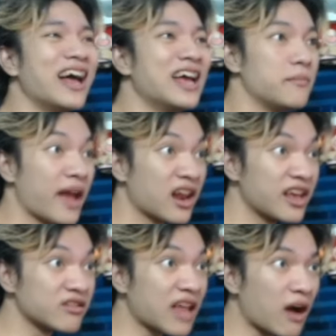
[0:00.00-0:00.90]
Mày ăn
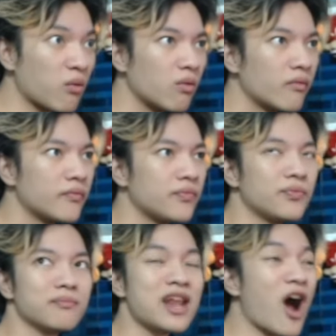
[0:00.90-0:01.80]
liền cho tao.
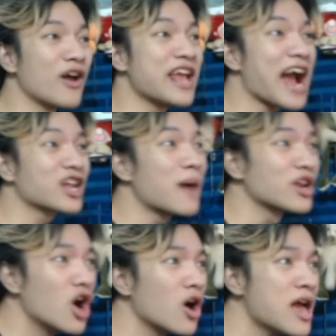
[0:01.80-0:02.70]
Mày đòi đi ăn cho
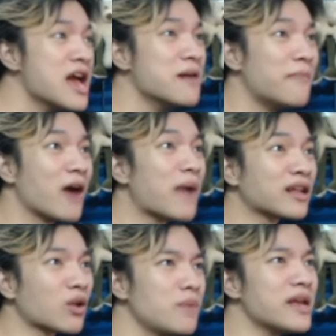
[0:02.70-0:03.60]
bằng được. Mày không
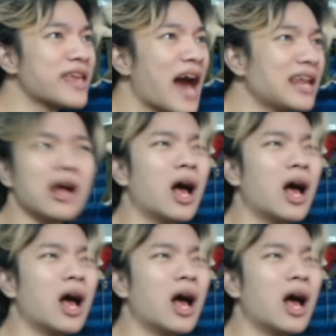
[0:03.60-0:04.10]
ăn tao quýnh mày chết.